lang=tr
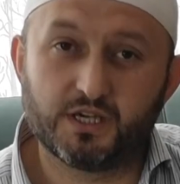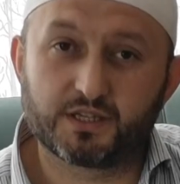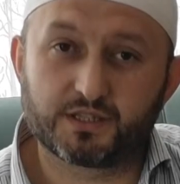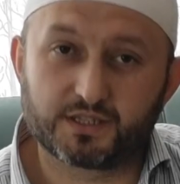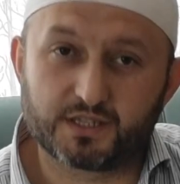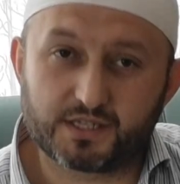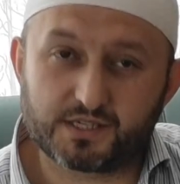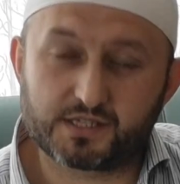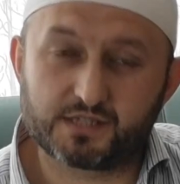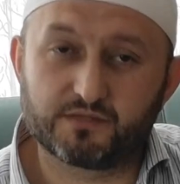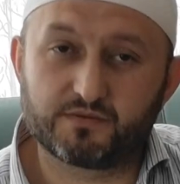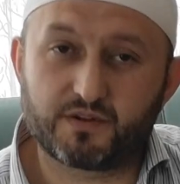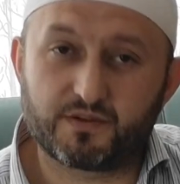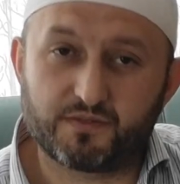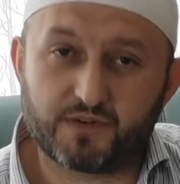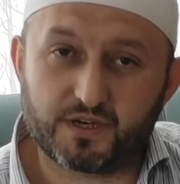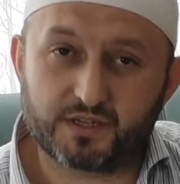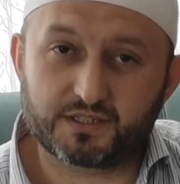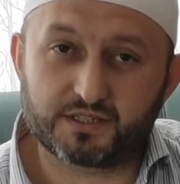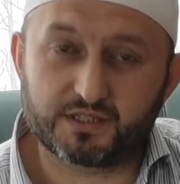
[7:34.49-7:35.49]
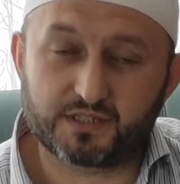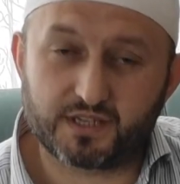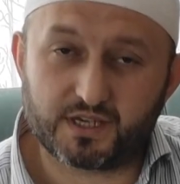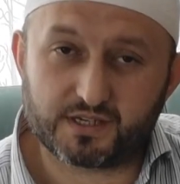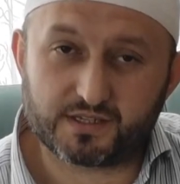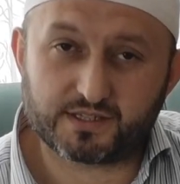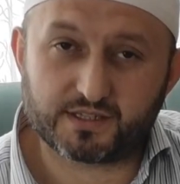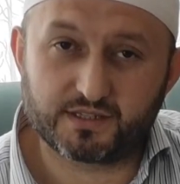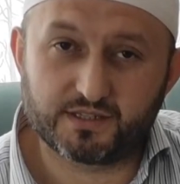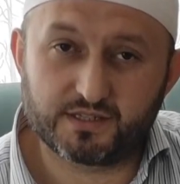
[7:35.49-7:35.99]
Nasıl vefat
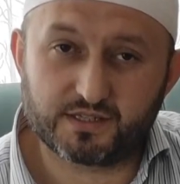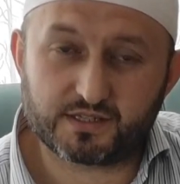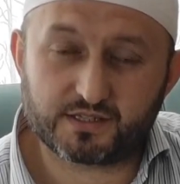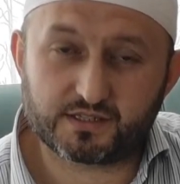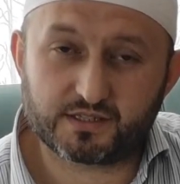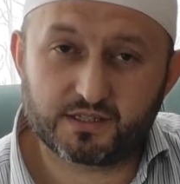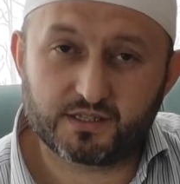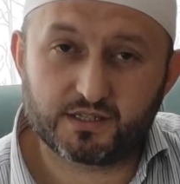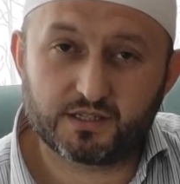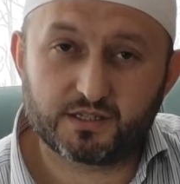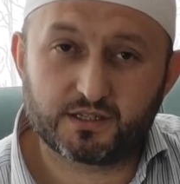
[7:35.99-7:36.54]
ederseniz